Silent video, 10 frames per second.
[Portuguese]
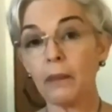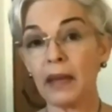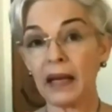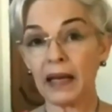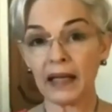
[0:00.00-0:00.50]

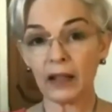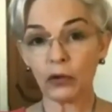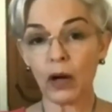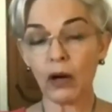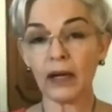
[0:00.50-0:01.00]
Pela lei
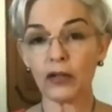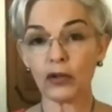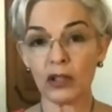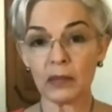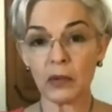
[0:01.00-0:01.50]
atual, que é de
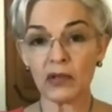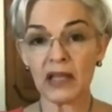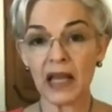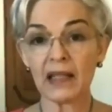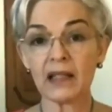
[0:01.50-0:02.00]

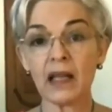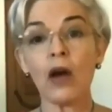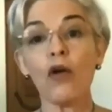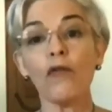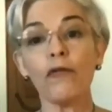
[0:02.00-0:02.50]
2006,
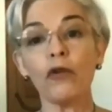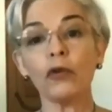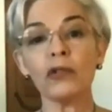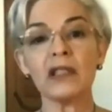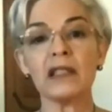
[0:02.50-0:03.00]
o
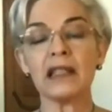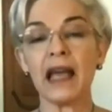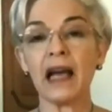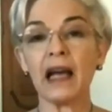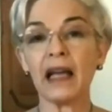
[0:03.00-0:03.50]
fundo se
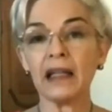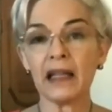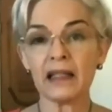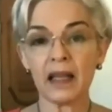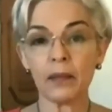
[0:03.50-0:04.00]
encerra em
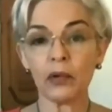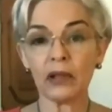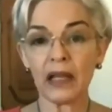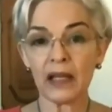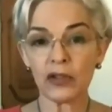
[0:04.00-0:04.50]
dezembro
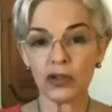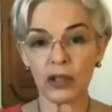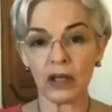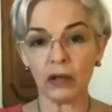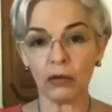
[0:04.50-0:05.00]
deste
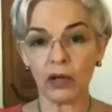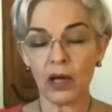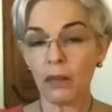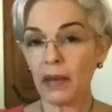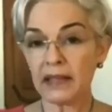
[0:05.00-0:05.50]
ano,
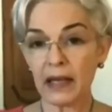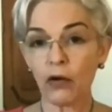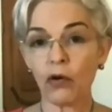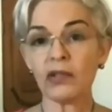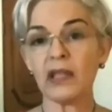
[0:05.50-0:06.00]
mas é
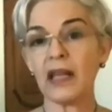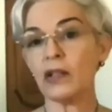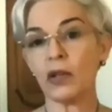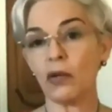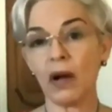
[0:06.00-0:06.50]

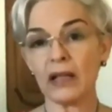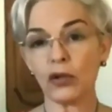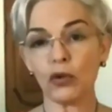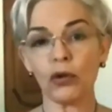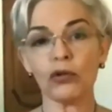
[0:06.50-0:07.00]
consenso em
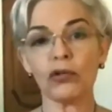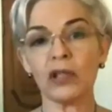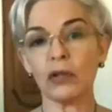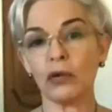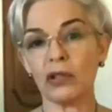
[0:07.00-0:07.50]
quase todos os
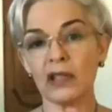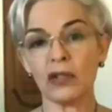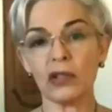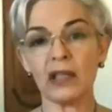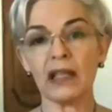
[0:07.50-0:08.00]
setores da
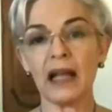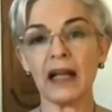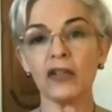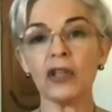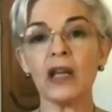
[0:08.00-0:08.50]

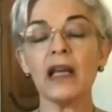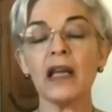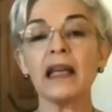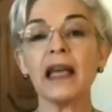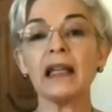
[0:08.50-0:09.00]
sociedade
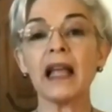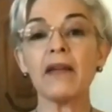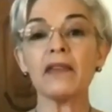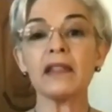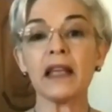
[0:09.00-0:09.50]
que ele
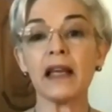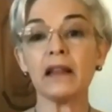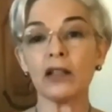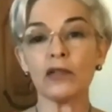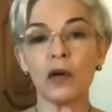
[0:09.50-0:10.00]
deve ser
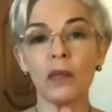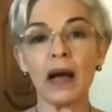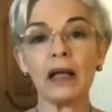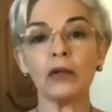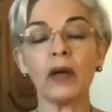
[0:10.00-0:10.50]

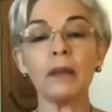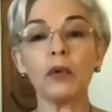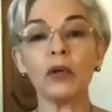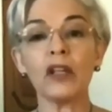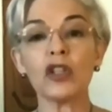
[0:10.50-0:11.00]
transformado em
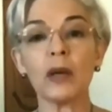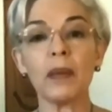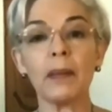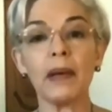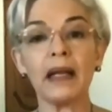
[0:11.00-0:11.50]
política
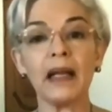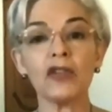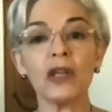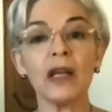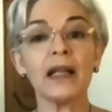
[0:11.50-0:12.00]
permanente